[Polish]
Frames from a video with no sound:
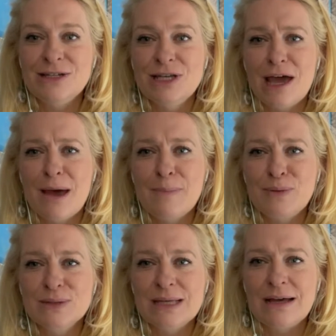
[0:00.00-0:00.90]
gdzie
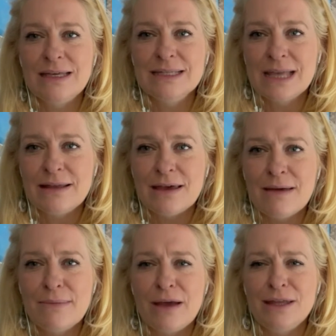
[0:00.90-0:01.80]
poza
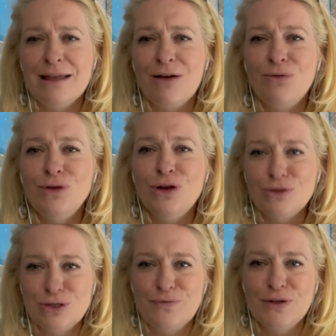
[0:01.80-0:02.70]
jedzeniem i taką
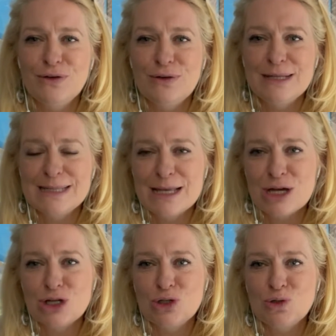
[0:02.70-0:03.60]
ilością tego
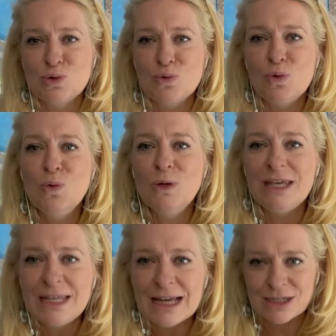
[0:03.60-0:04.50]
jedzenia, że stół
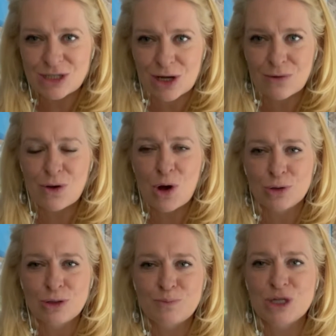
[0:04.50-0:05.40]
ugina się
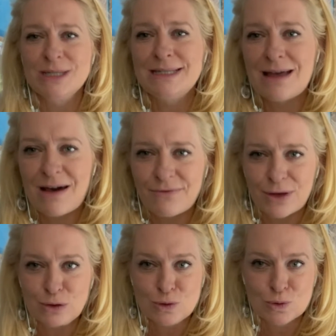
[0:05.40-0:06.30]
od
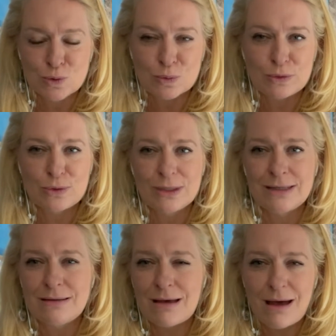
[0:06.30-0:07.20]
przystawek, zup,
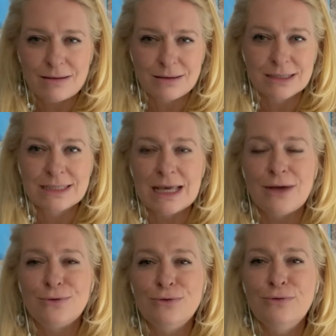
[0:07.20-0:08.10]
drugich dań,
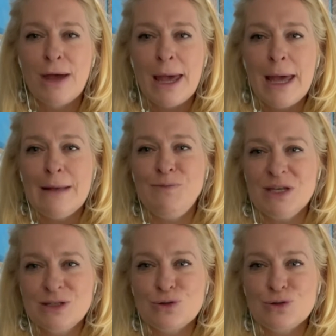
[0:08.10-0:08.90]
deserów. Jest